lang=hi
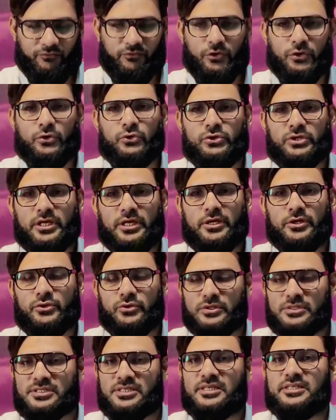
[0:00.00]
वो होते
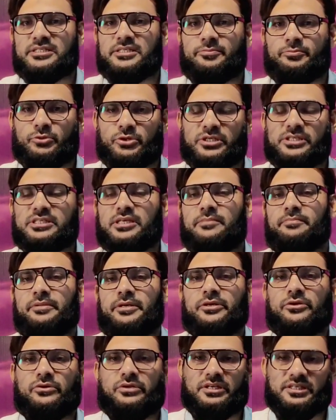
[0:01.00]
तो इस तरह से पुलिस
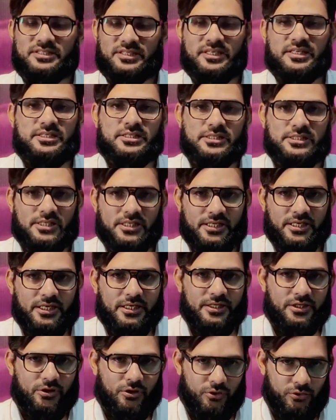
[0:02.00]
कंप्लेंट और ये सारी चीज़ें नहीं
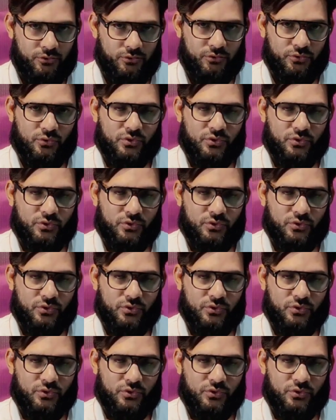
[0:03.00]
करते और